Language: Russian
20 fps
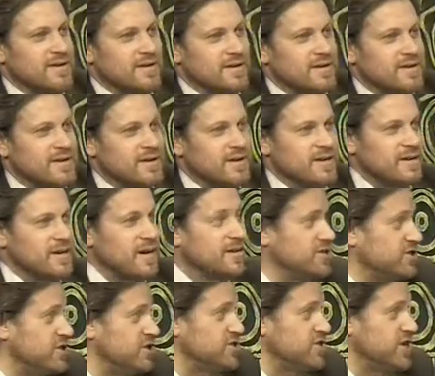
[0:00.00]
э,
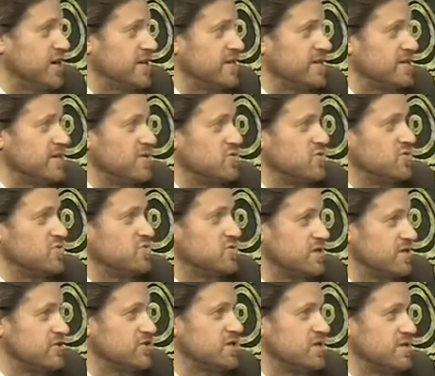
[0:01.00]
англичанин, который
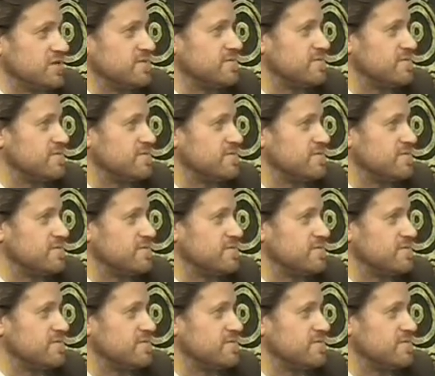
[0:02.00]
услышал